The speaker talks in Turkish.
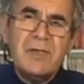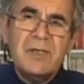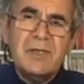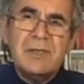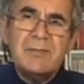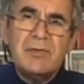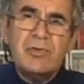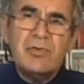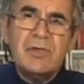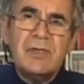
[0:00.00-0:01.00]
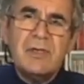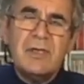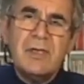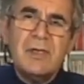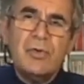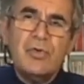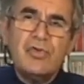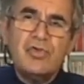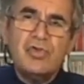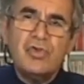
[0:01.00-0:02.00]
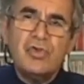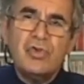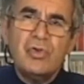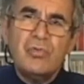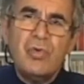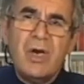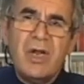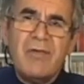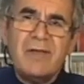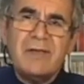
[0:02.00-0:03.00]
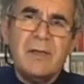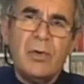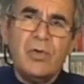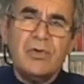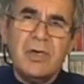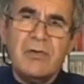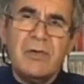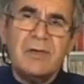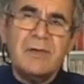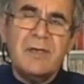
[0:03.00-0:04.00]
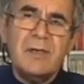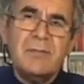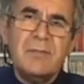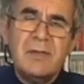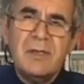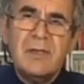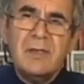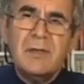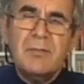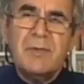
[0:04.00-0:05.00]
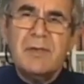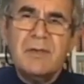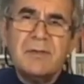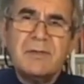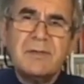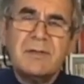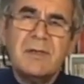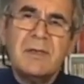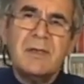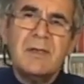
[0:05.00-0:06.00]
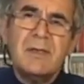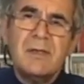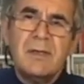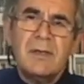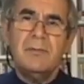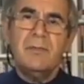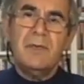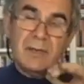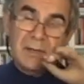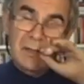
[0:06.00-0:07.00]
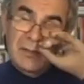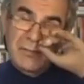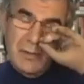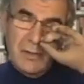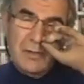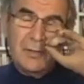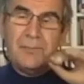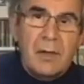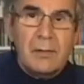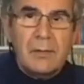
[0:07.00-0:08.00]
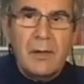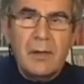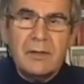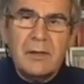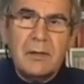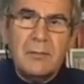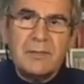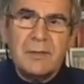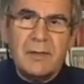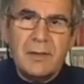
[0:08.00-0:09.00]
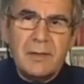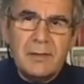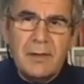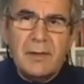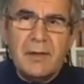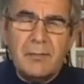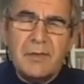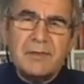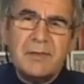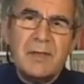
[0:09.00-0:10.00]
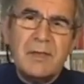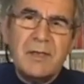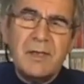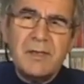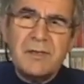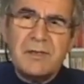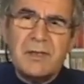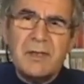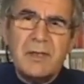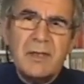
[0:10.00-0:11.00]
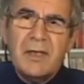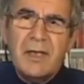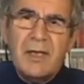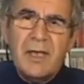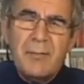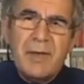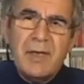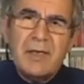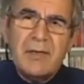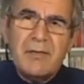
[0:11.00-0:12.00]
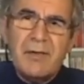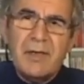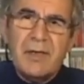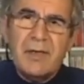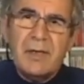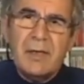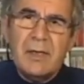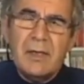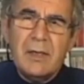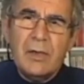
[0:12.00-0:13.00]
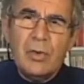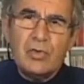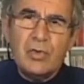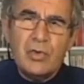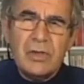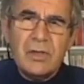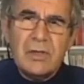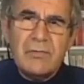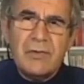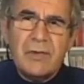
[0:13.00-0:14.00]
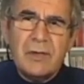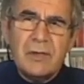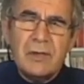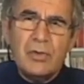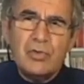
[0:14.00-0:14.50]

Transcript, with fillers: Şimdi Türkiye'de 3 muhalefet odağı var diyelim. Birincisi Millet İttifakı, altılı masa denilen masa. İkincisi Emek ve Özgürlük İttifakı.